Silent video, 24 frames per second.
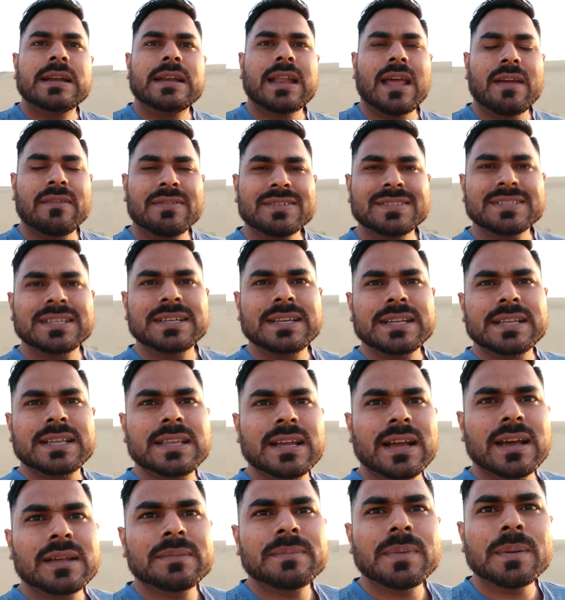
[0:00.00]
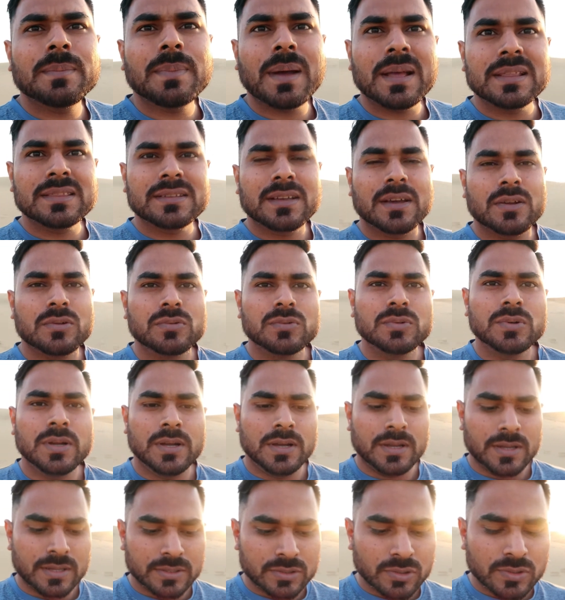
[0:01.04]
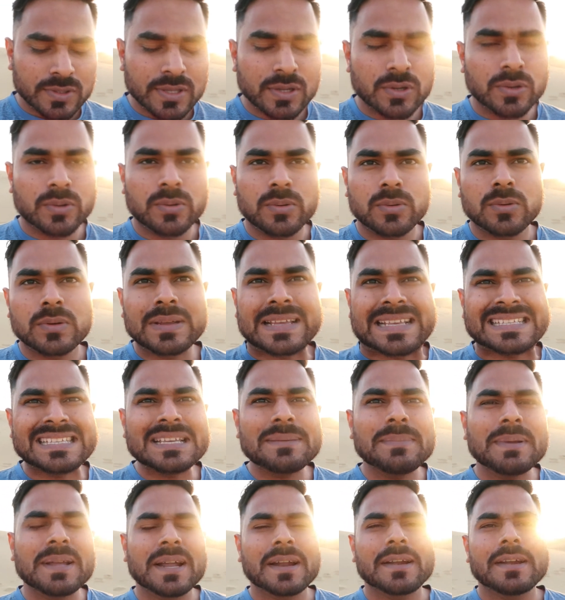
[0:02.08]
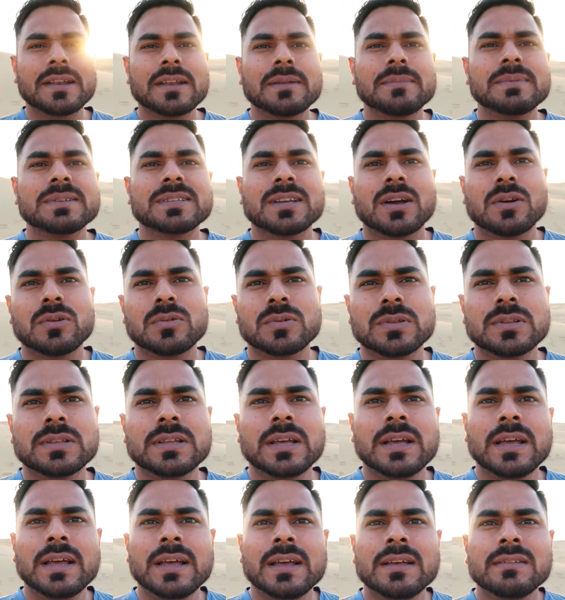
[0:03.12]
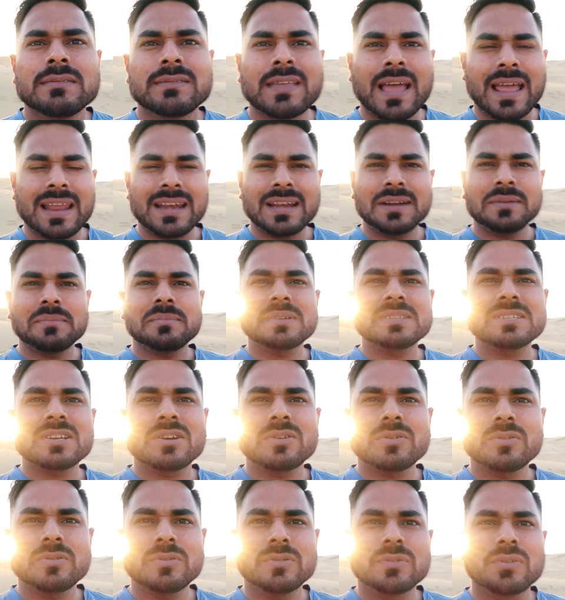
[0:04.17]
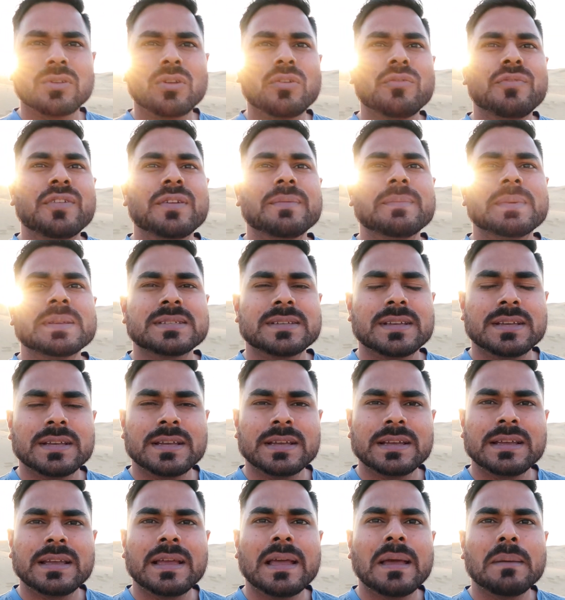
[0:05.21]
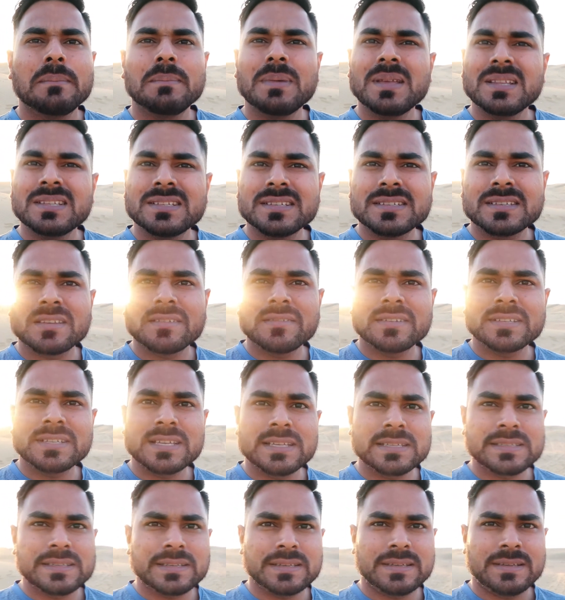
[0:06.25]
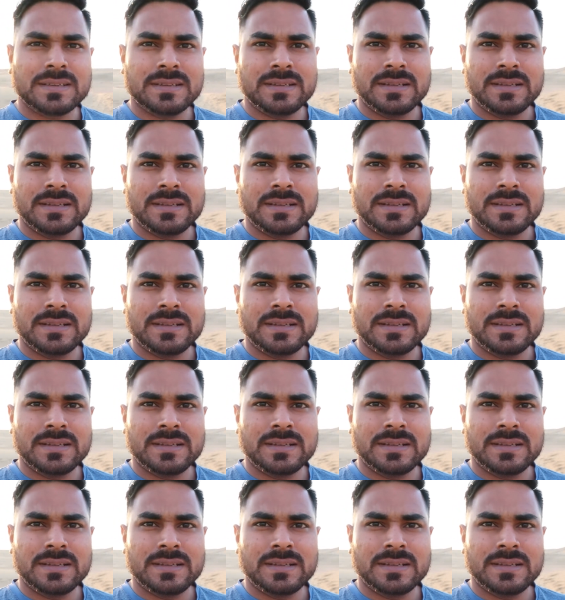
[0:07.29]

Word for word: डाइवर्सिटी की अगर मैं बात करूँ तो देखो किसी भी कंट्री में जाओ थाईलैंड में जाओ क्यों फेमस है बीचेस की वजह से